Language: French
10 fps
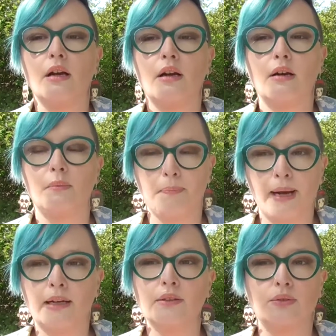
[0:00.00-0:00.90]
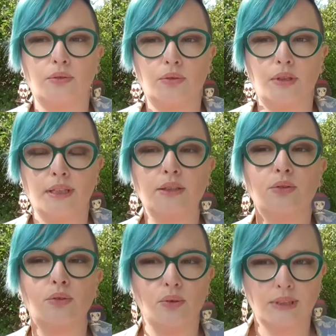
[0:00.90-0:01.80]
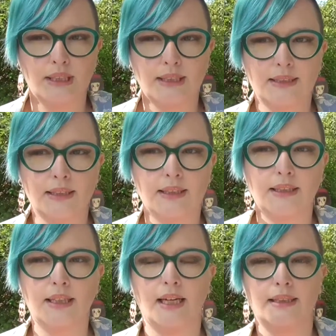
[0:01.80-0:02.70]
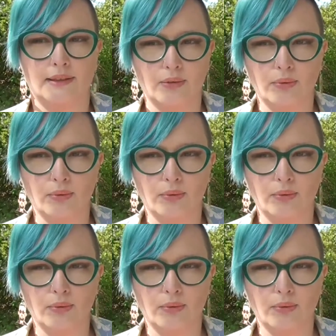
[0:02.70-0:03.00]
euh, pas de lien de causalité qui a été